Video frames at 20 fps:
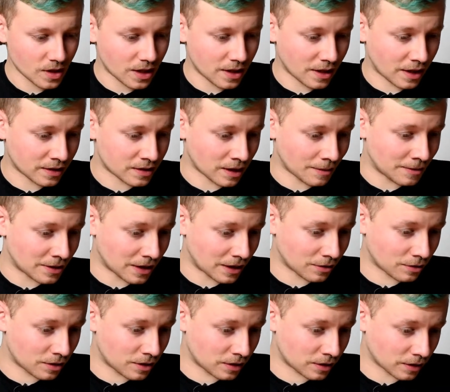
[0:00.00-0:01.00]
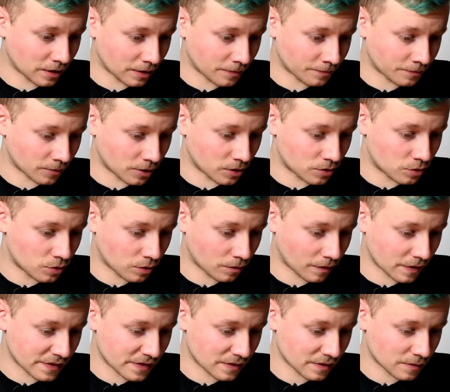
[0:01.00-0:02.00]
Jetzt habe ich leider nicht ähm, geguckt,
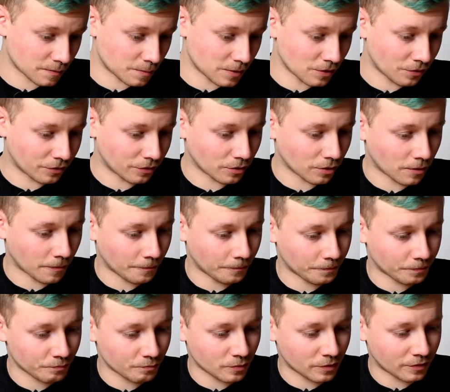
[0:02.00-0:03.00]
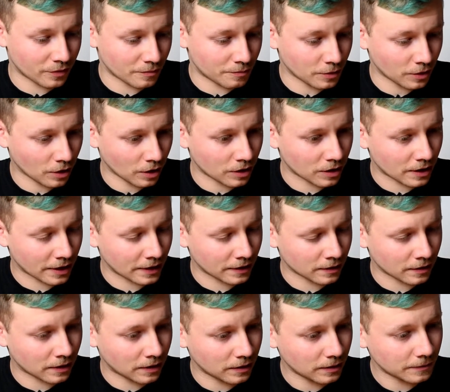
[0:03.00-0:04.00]
was das Bier für wie viel
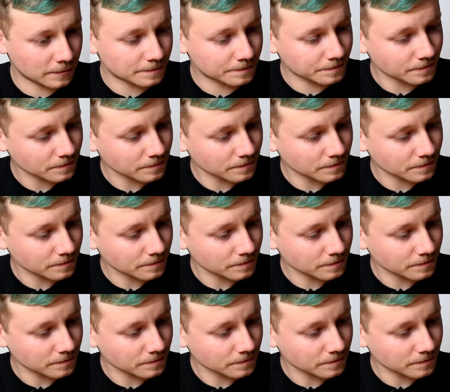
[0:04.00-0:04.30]
Bittereinheiten hat